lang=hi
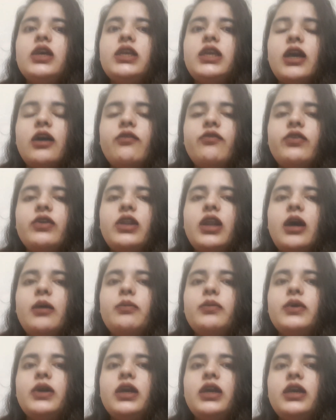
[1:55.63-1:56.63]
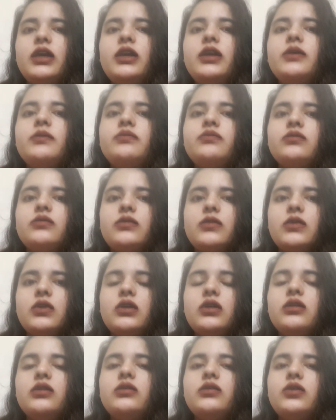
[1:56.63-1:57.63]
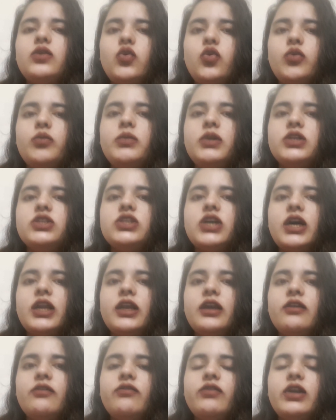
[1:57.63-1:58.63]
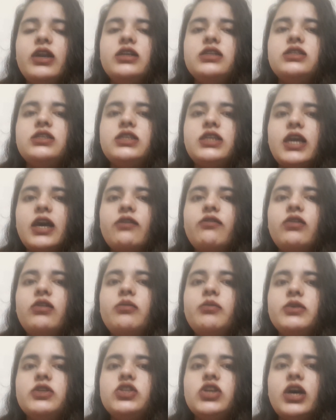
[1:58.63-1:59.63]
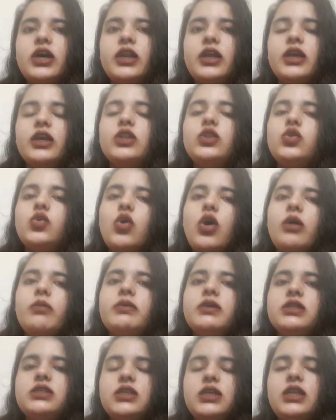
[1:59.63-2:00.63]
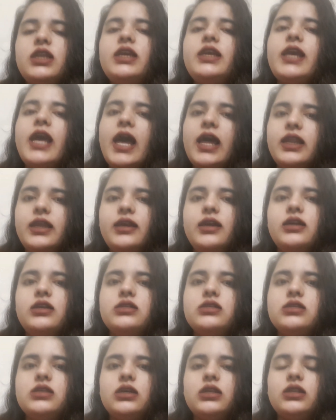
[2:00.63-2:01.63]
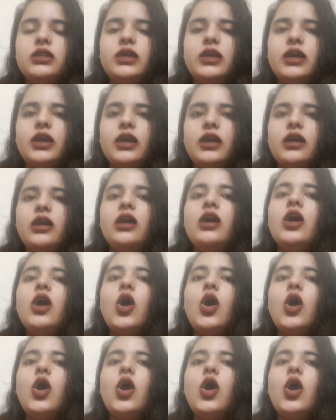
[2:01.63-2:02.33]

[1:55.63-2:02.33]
या फिर आप कहीं घूमने जा रहे हैं फ्रेंड्स ट्रैवल में जा रहे हैं तो आप इजीली कैरी कर सकते हैं